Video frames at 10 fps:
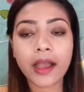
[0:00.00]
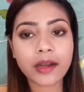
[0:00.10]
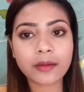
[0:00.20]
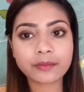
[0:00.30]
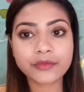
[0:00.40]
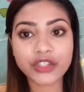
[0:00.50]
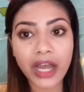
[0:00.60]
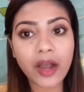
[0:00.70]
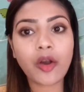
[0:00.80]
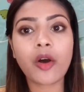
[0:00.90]
अगर हम
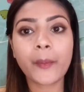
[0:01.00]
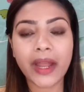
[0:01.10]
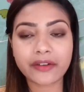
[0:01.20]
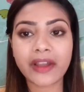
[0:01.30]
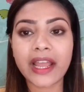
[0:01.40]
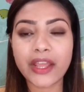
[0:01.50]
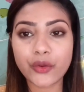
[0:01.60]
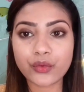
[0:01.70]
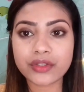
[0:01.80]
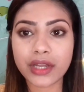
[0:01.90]
जहाँ कॉम्पैक्ट
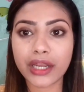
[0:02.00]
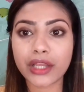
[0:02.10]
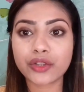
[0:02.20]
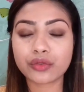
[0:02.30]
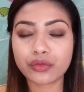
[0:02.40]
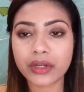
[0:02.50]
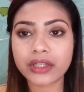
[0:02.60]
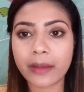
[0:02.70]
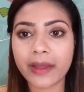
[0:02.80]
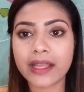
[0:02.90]
वगैरह यूज़ करेंगे तो
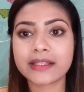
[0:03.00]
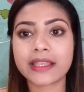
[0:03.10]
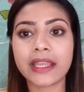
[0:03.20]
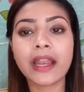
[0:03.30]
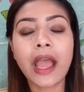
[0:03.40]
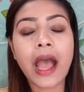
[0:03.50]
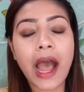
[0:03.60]
तुरंत हमारा स्किन